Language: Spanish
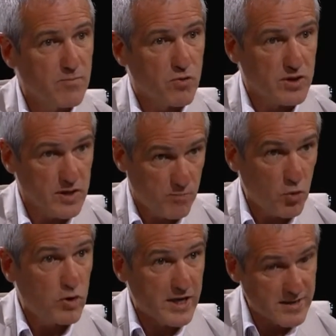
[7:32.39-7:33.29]
porque,
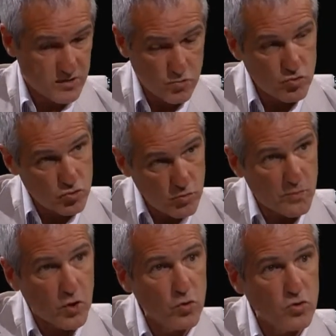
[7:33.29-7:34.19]
por lo que es un
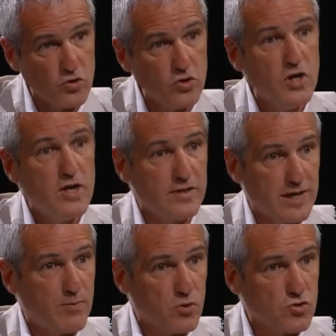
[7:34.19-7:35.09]
subproducto
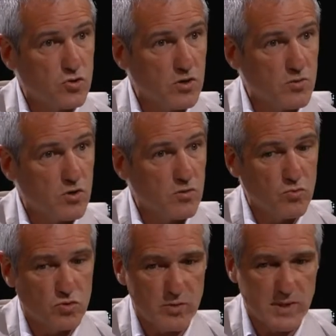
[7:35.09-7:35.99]
de la producción de
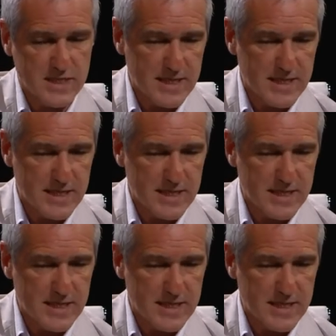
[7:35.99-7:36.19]
biocombustibles.